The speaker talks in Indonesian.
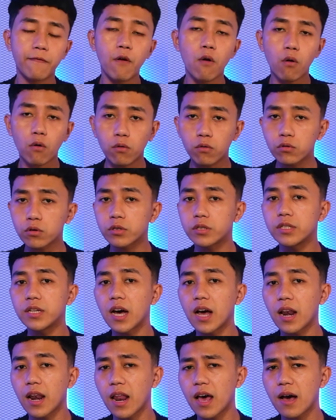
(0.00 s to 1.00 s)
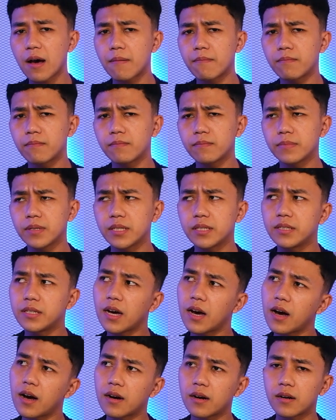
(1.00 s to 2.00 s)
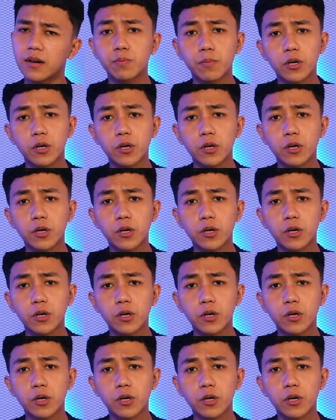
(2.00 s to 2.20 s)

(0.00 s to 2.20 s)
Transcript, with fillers: fokus dalam bidang